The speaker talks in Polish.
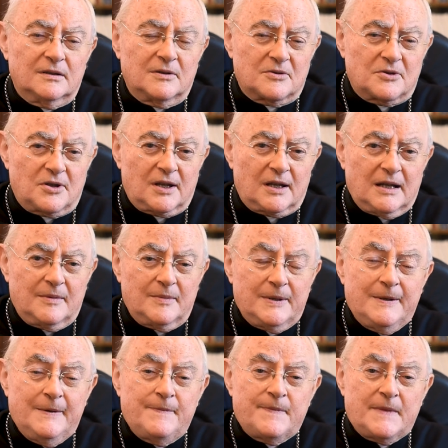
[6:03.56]
je dostrzegamy.
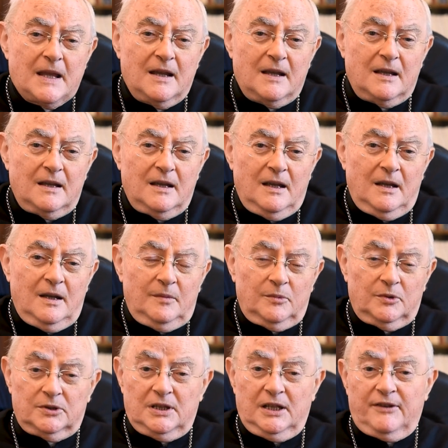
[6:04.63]

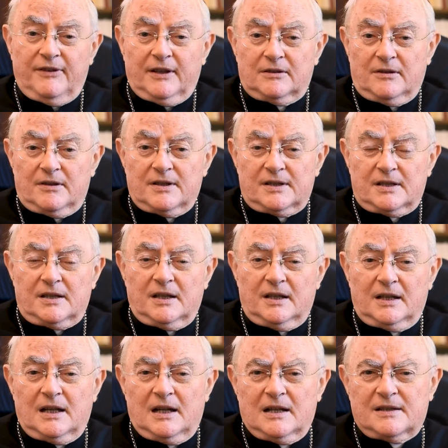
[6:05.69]
Modlitwa to jest
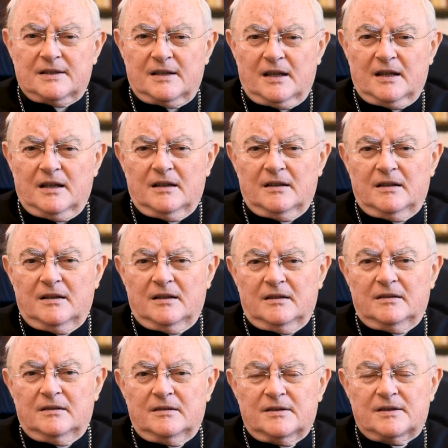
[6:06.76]
relacja
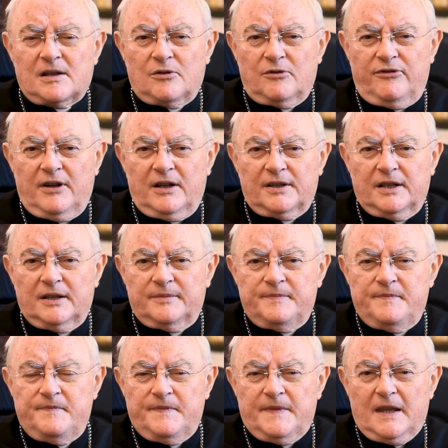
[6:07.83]
e, zaufania.
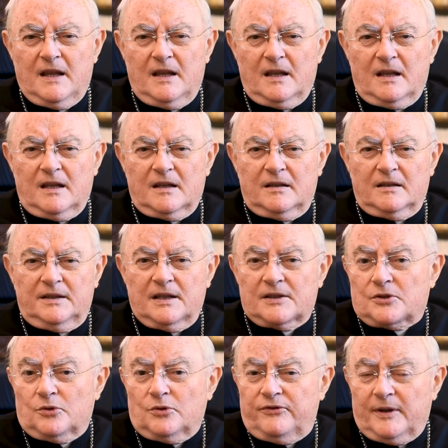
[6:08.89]

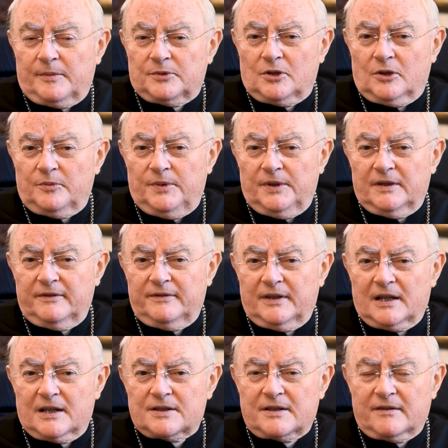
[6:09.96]
Jezu, ufam Tobie,
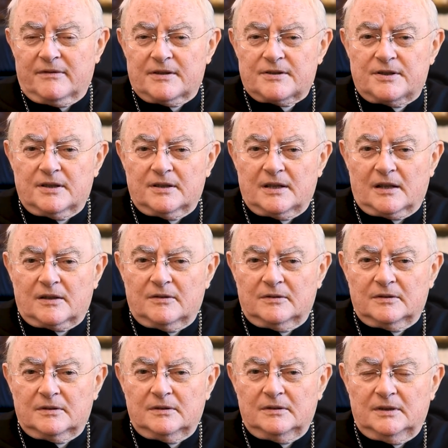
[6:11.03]
wyraża właśnie
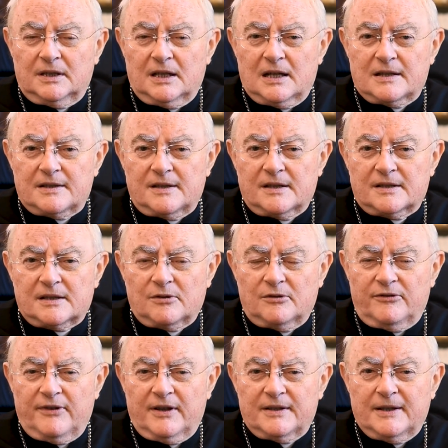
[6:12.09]
taką relację
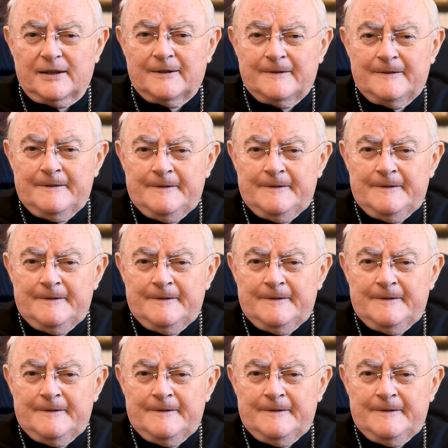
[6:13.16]
zaufania.